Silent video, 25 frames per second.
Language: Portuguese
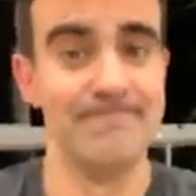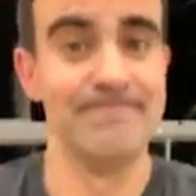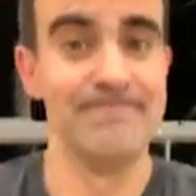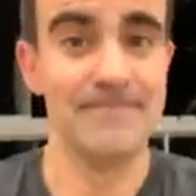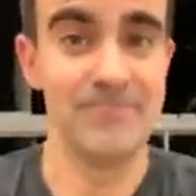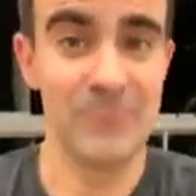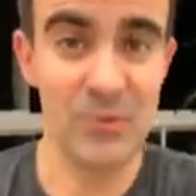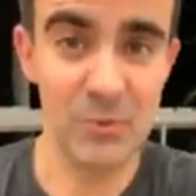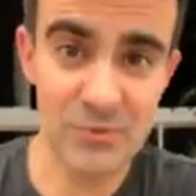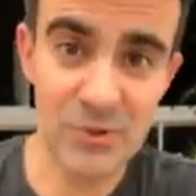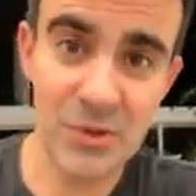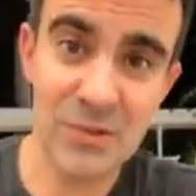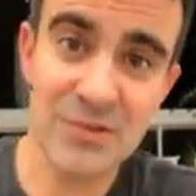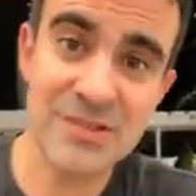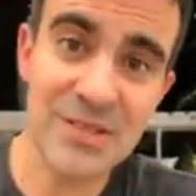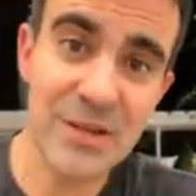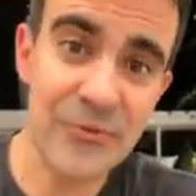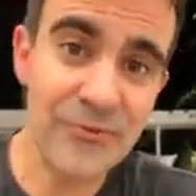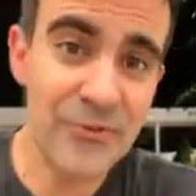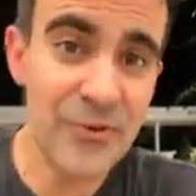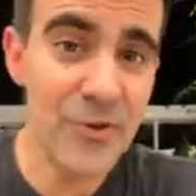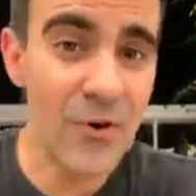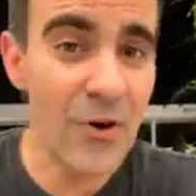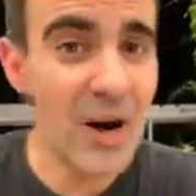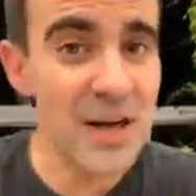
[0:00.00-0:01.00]
Vamos ter um
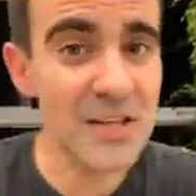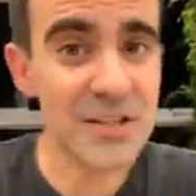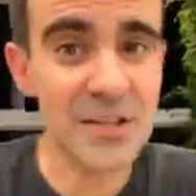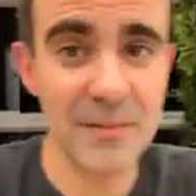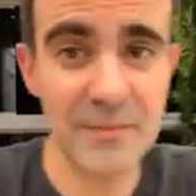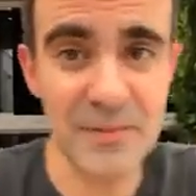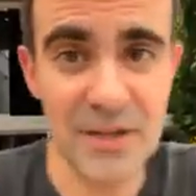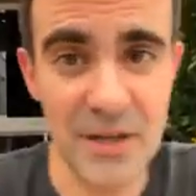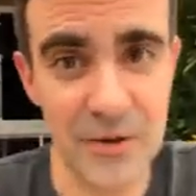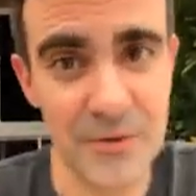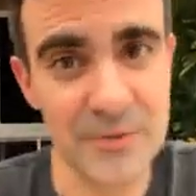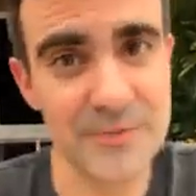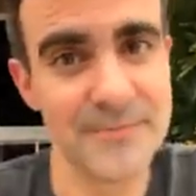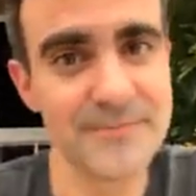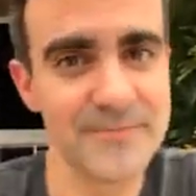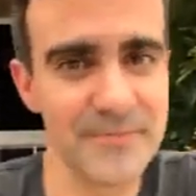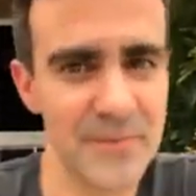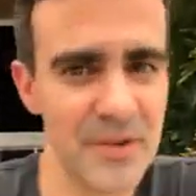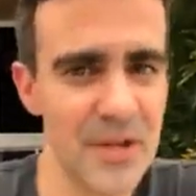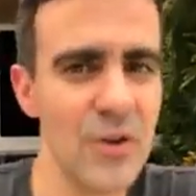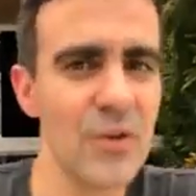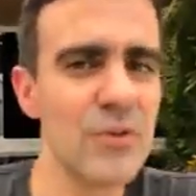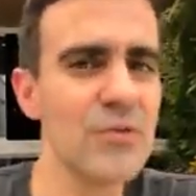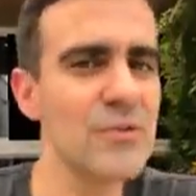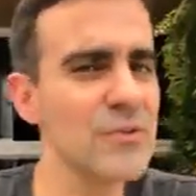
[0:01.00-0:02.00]
desafio hoje, amigo.
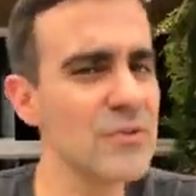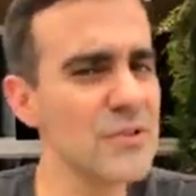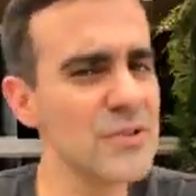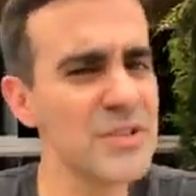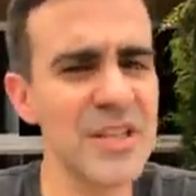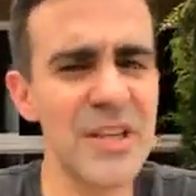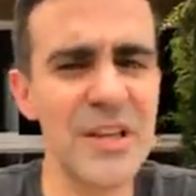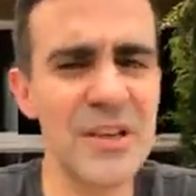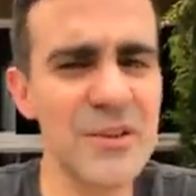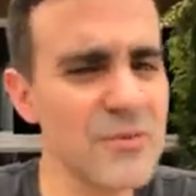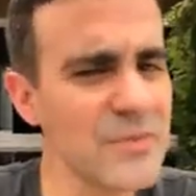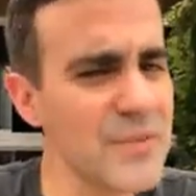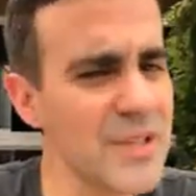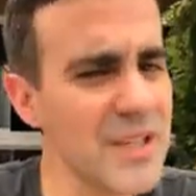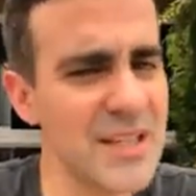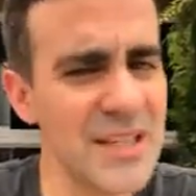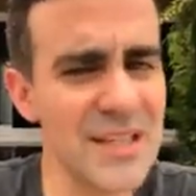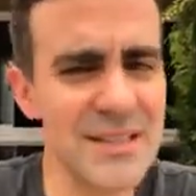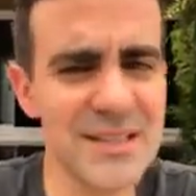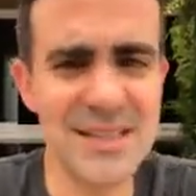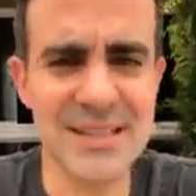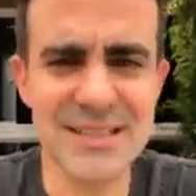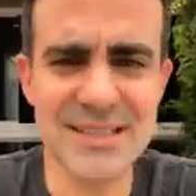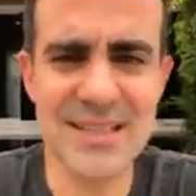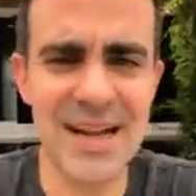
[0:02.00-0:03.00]
Eu não, eu não
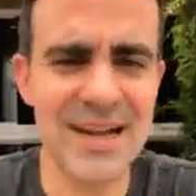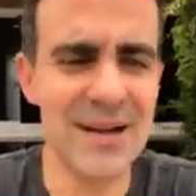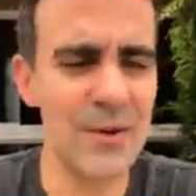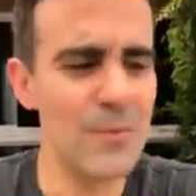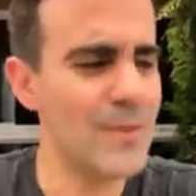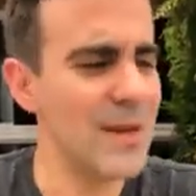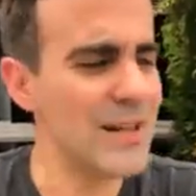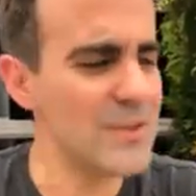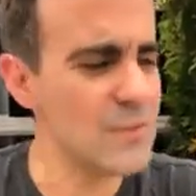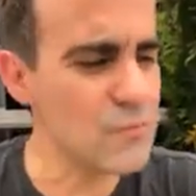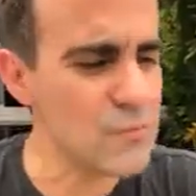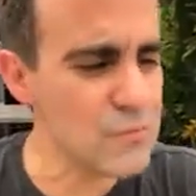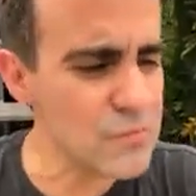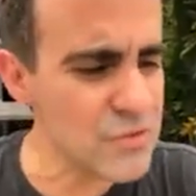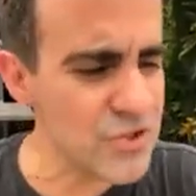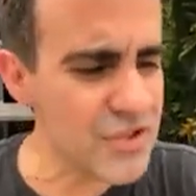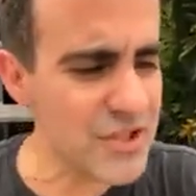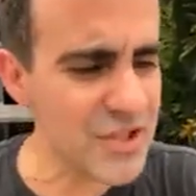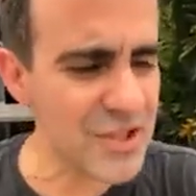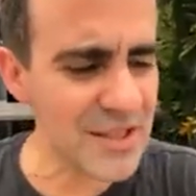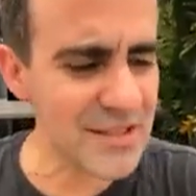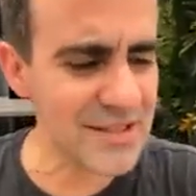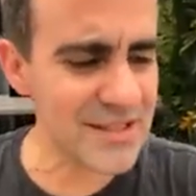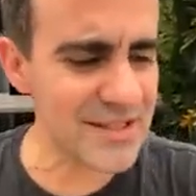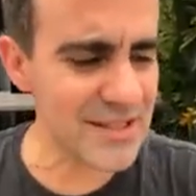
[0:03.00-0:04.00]
queria deixar uma, um
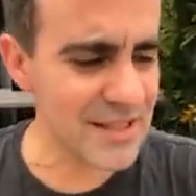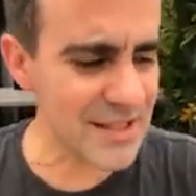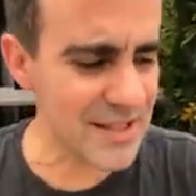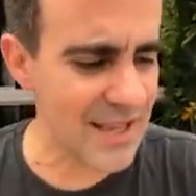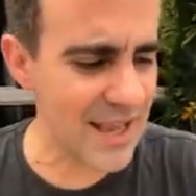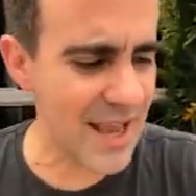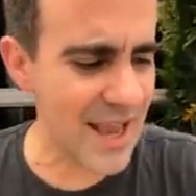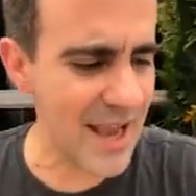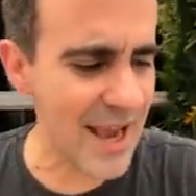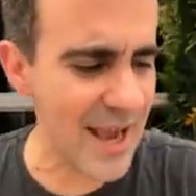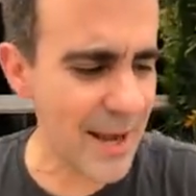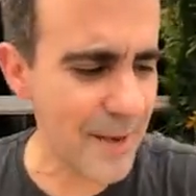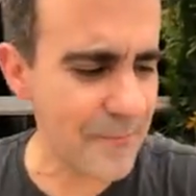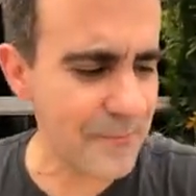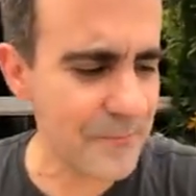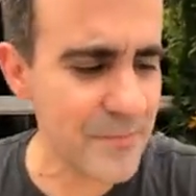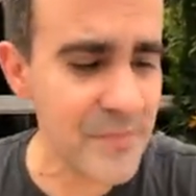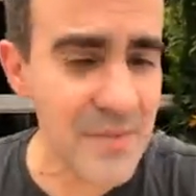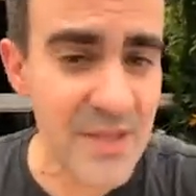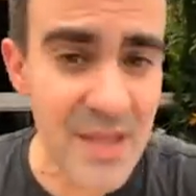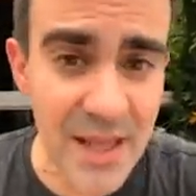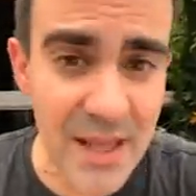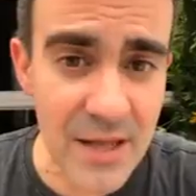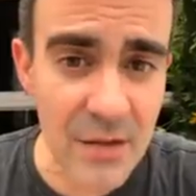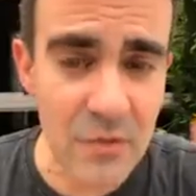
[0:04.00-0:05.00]
dia sequer,
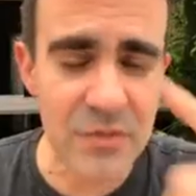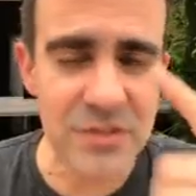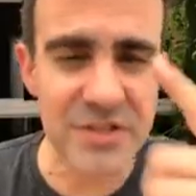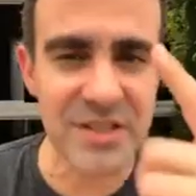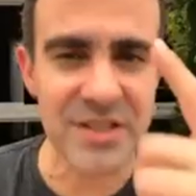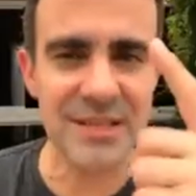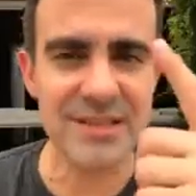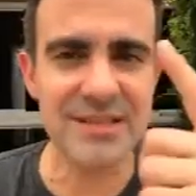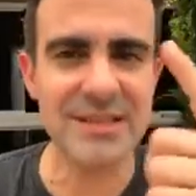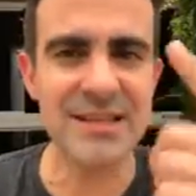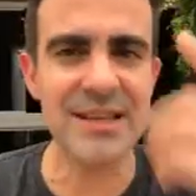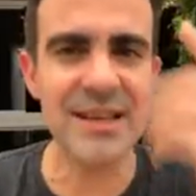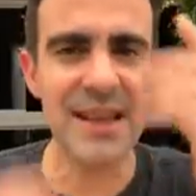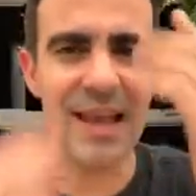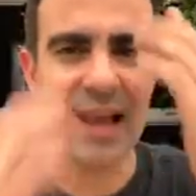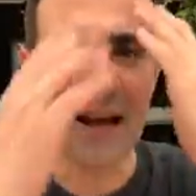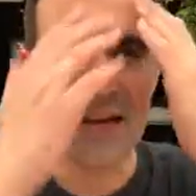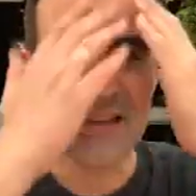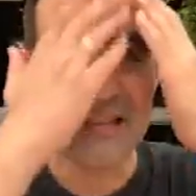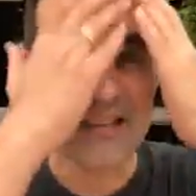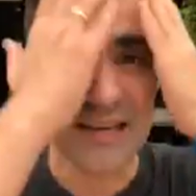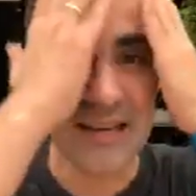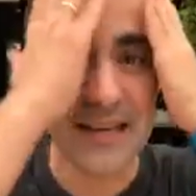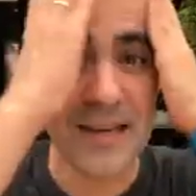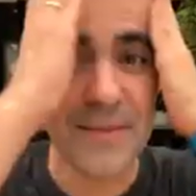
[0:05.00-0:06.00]
nem um dia sequer,
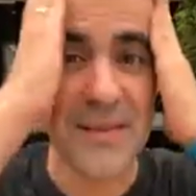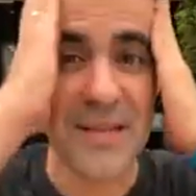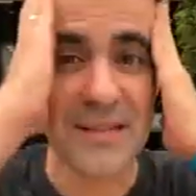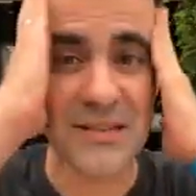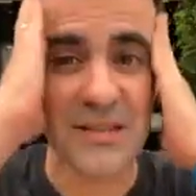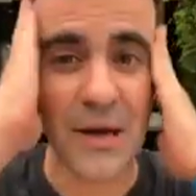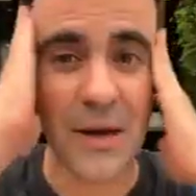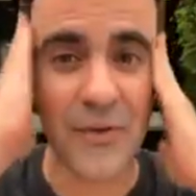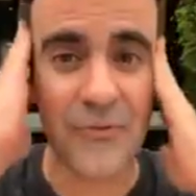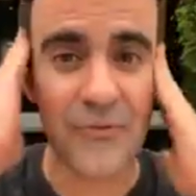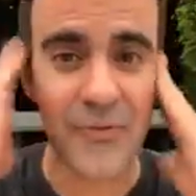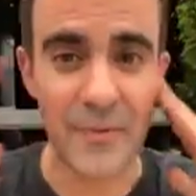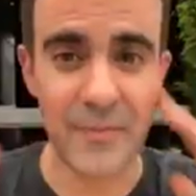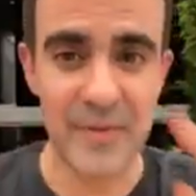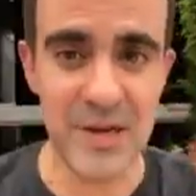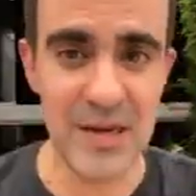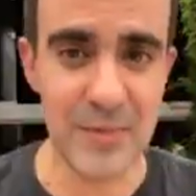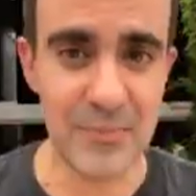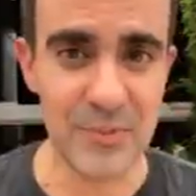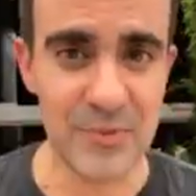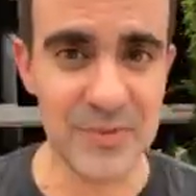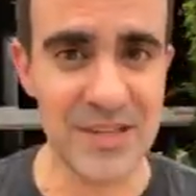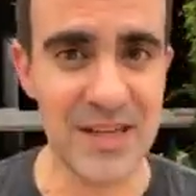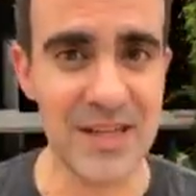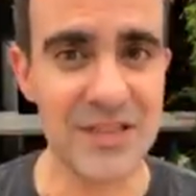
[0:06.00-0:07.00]
sem alimentar uma família
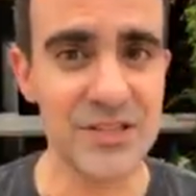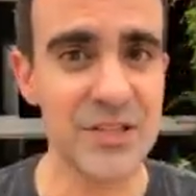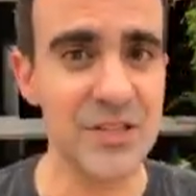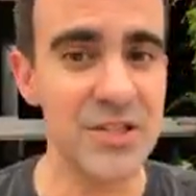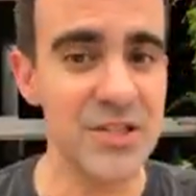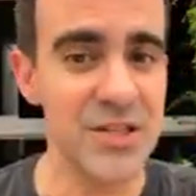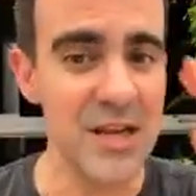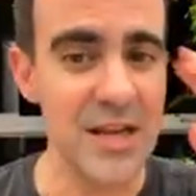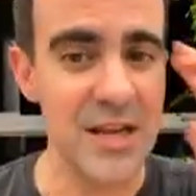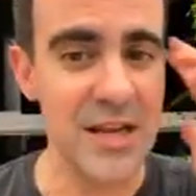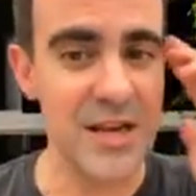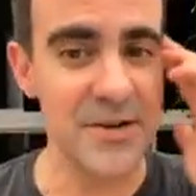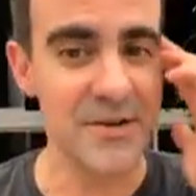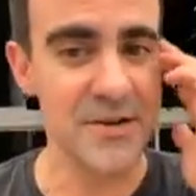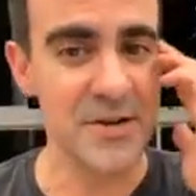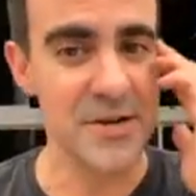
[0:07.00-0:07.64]
por sete dias.